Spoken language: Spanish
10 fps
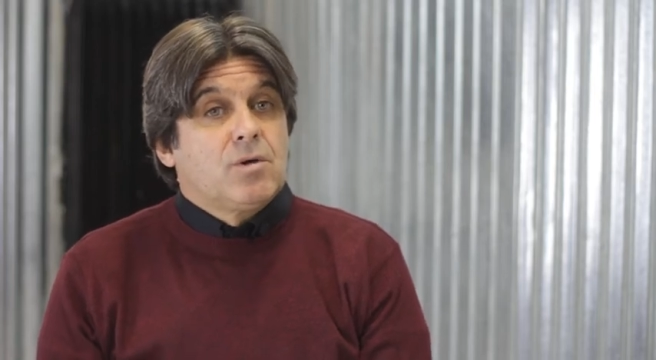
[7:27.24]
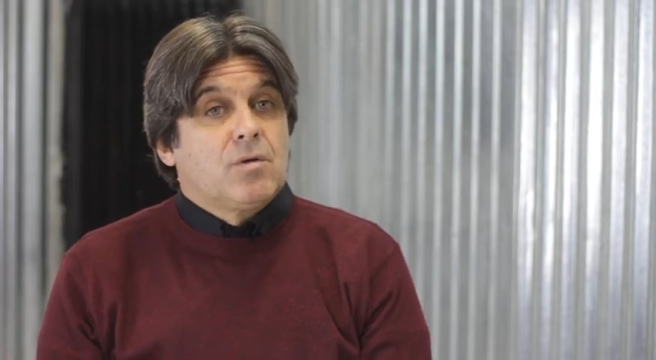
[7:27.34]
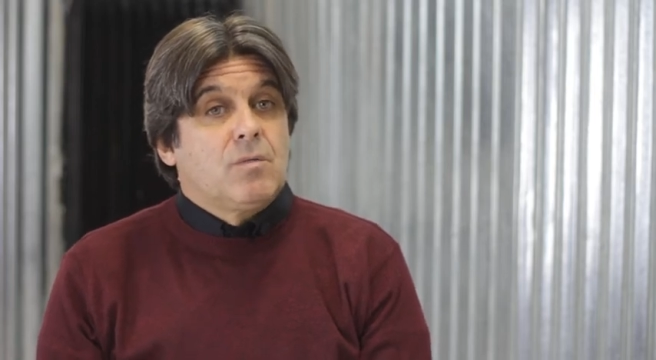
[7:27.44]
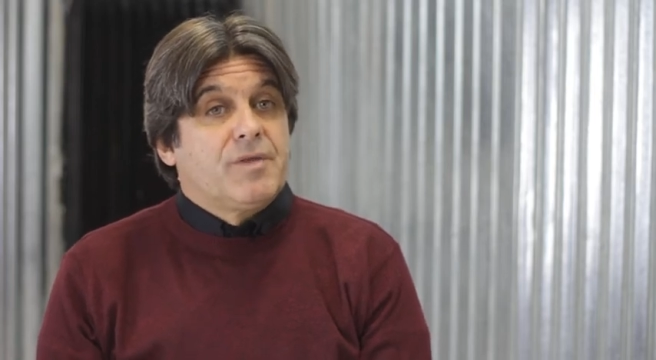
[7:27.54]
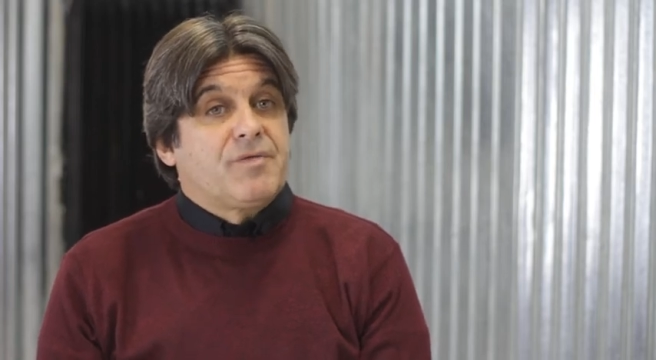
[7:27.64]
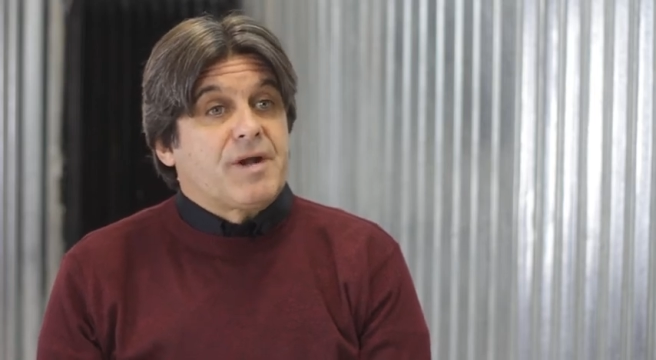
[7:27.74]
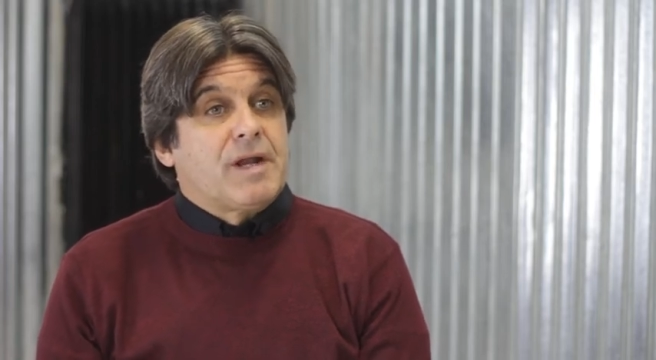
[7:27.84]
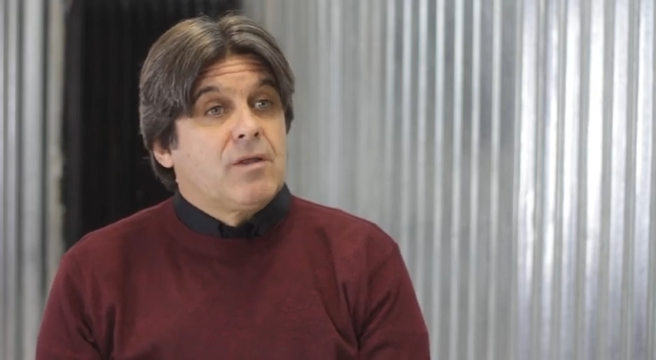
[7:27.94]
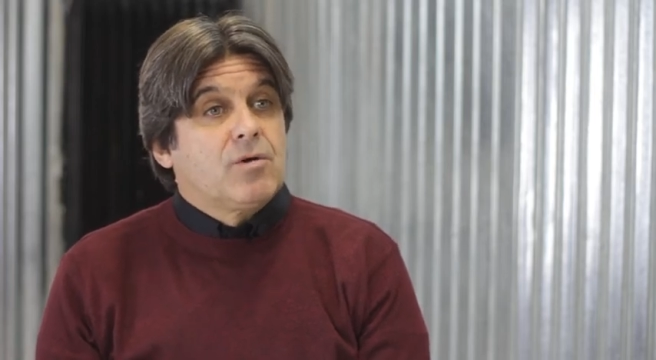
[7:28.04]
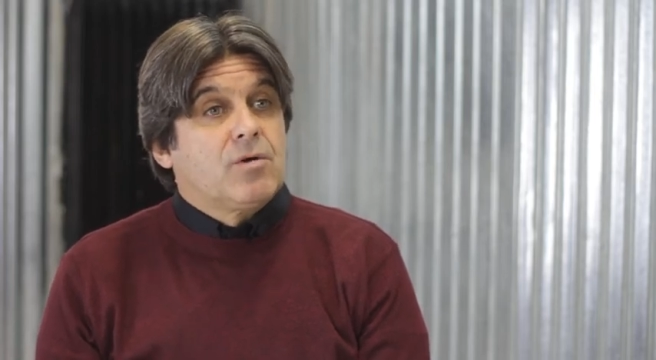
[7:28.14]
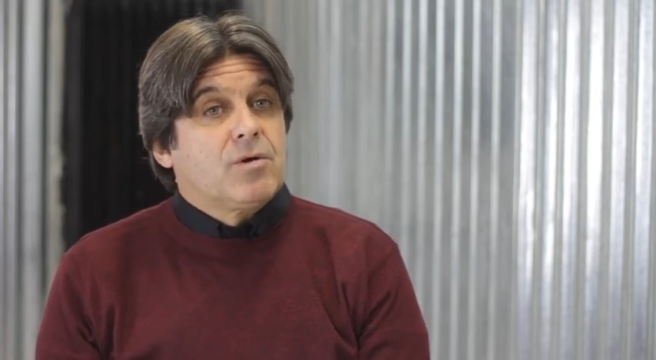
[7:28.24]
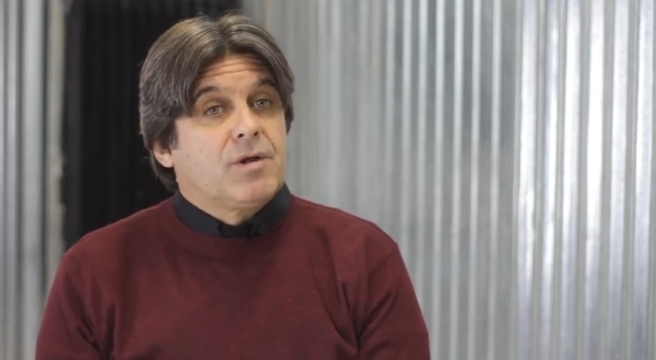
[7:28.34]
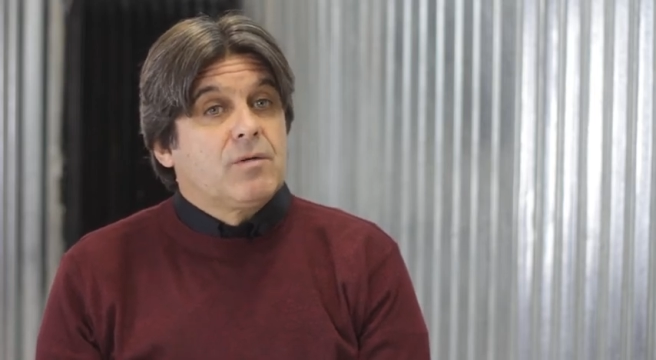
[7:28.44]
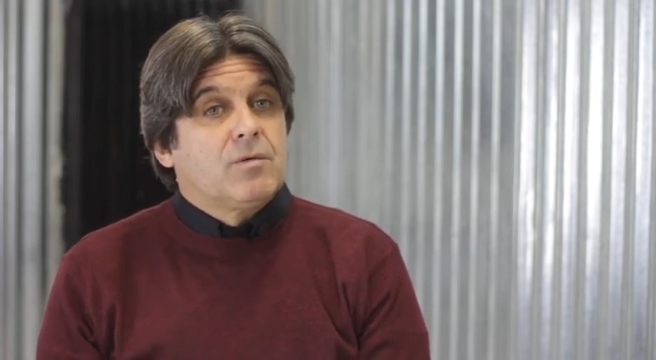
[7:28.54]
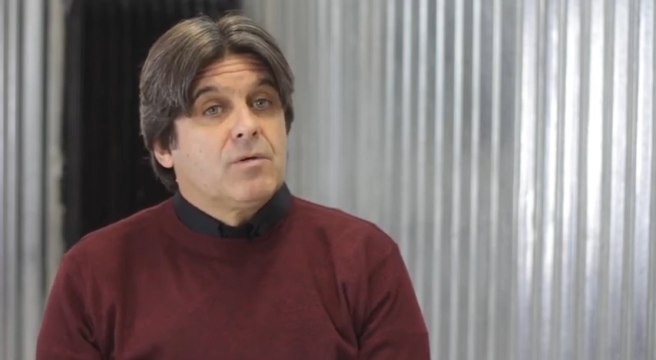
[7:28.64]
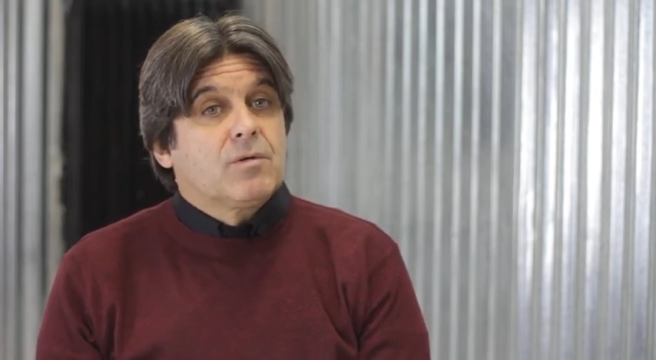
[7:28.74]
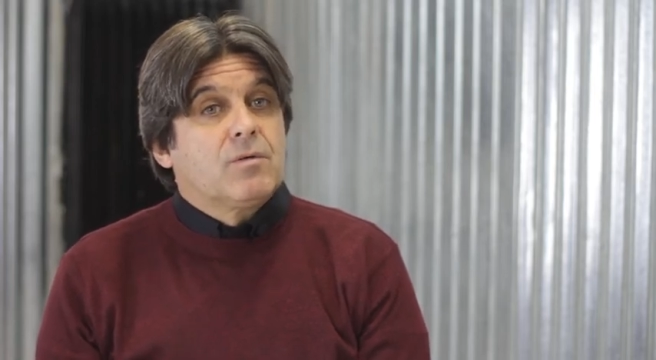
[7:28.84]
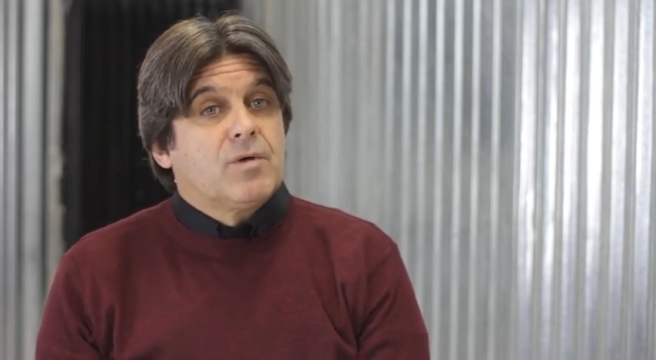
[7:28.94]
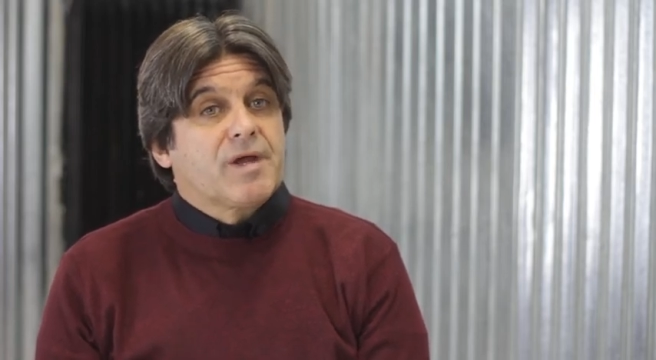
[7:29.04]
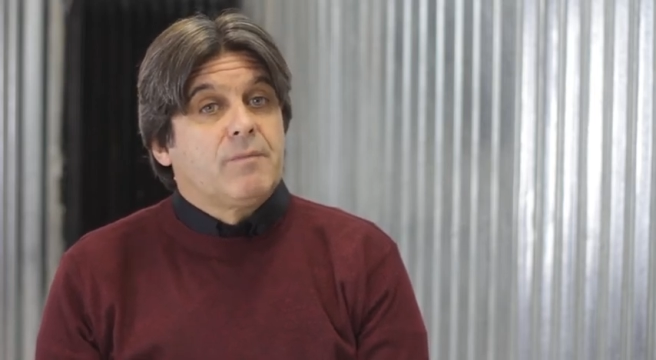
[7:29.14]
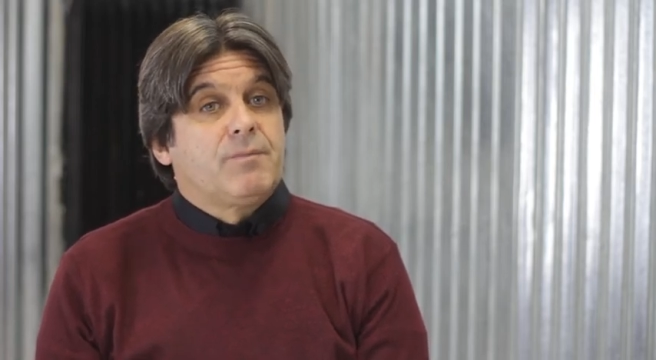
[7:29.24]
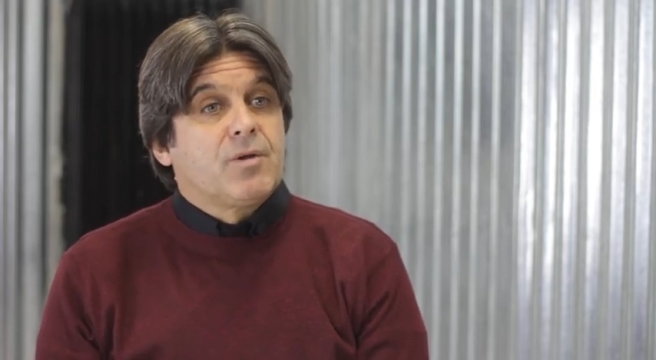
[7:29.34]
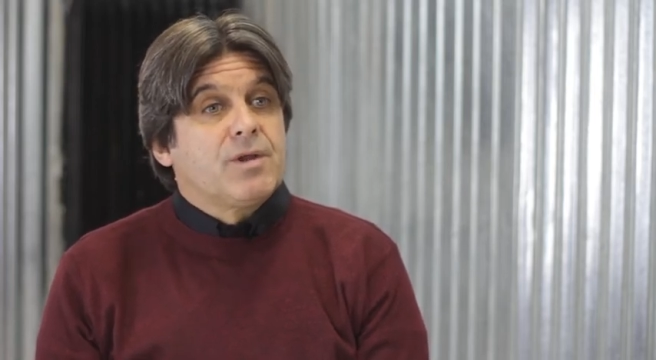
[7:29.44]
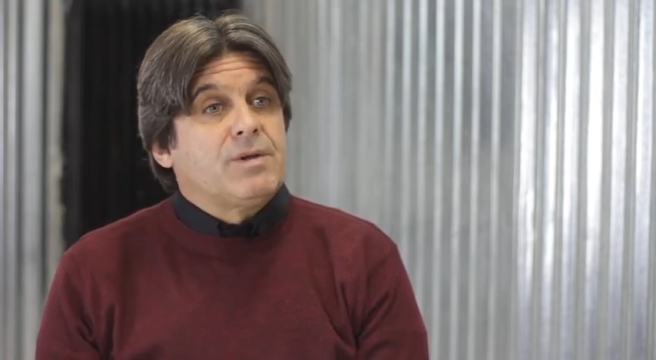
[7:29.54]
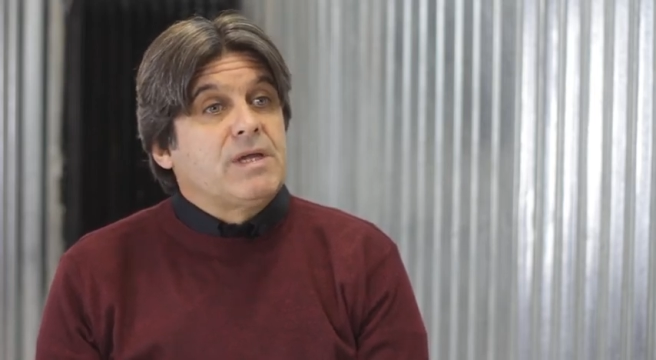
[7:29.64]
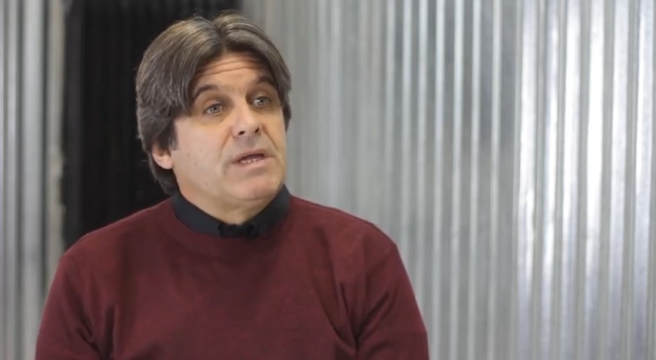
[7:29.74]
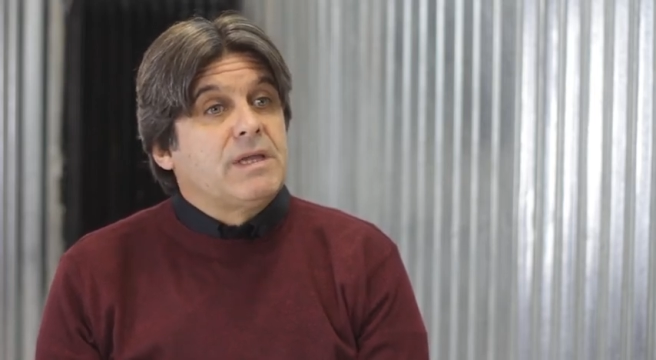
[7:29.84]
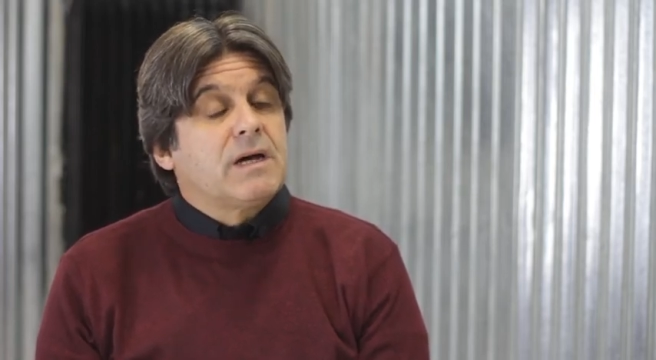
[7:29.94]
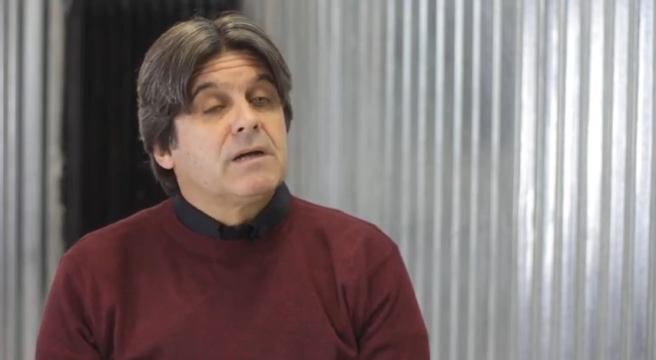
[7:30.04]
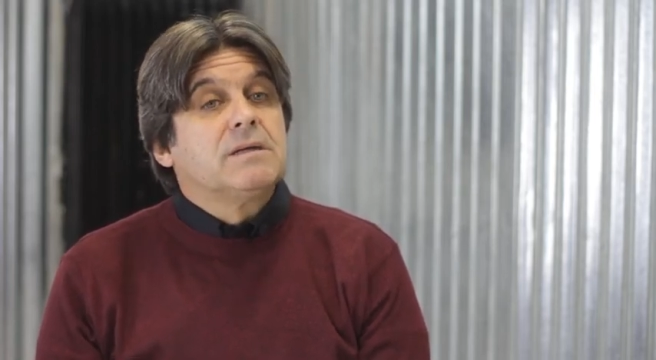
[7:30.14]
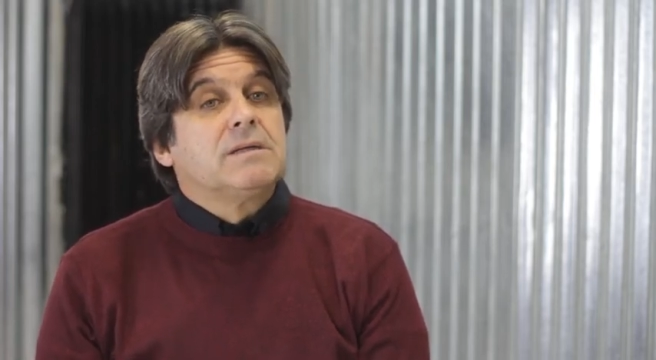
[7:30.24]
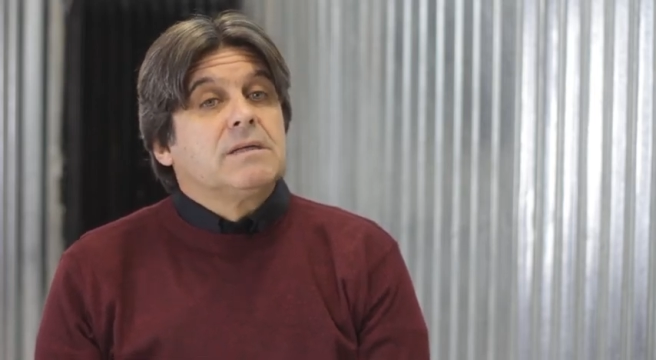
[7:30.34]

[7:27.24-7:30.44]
como entrenador y como, como ejemplo de vida,